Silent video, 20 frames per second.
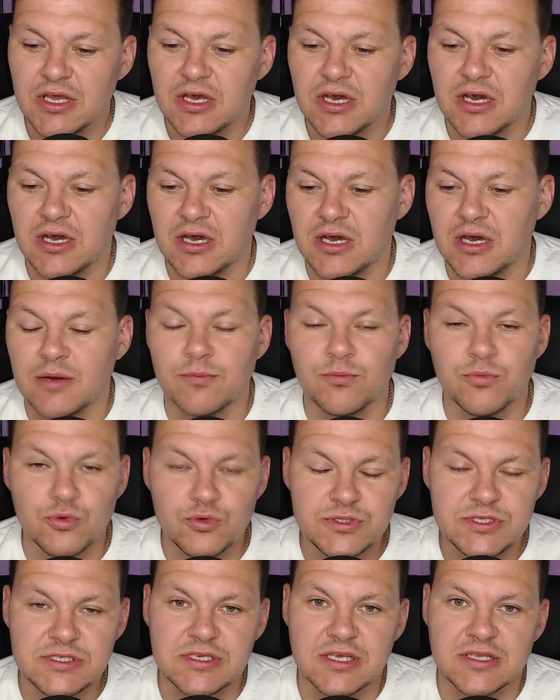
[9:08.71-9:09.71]

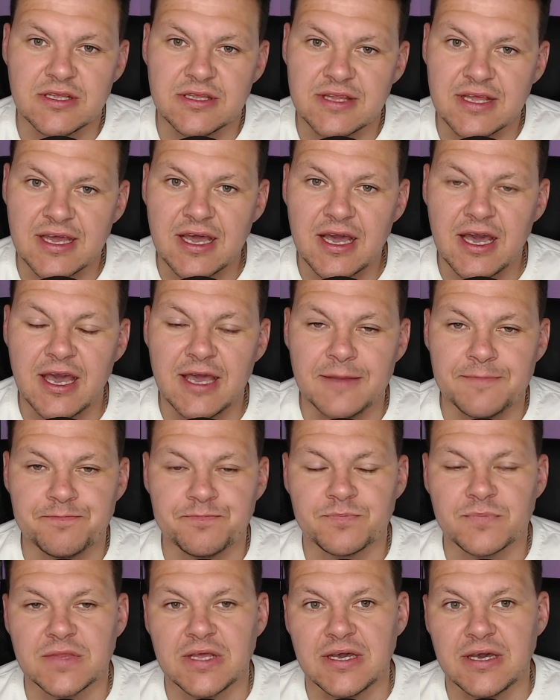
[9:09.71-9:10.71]
Бусти — это такая,
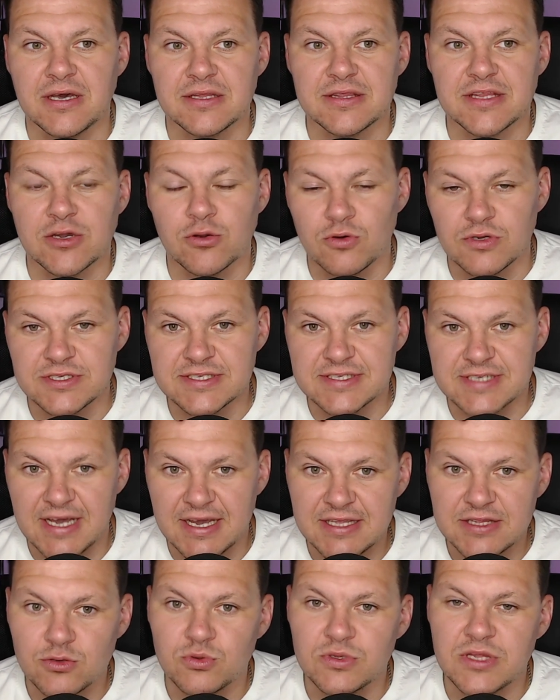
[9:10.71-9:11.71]
такой
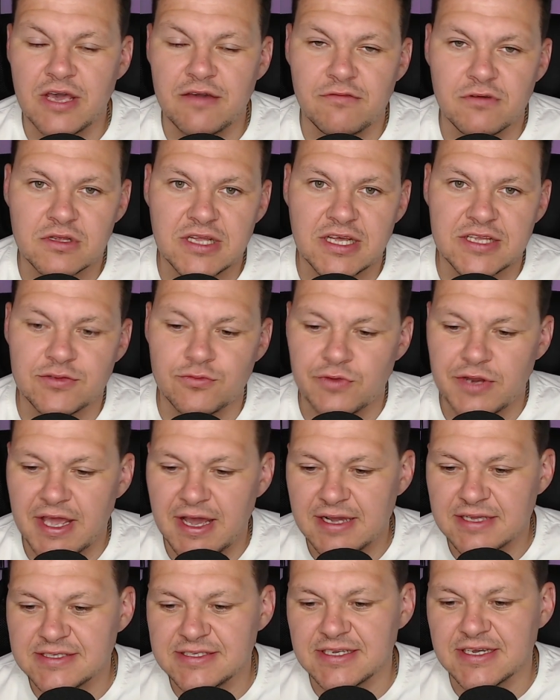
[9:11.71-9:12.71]
сайт, куда я выкладываю
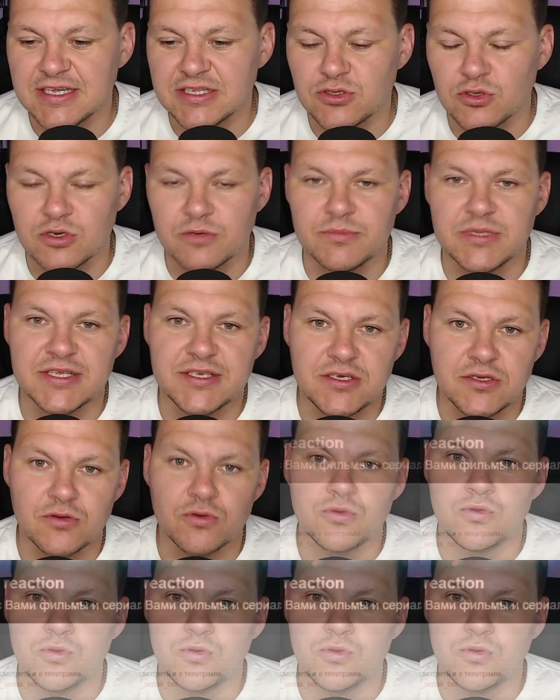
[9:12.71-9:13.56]
реакции, которые блокирует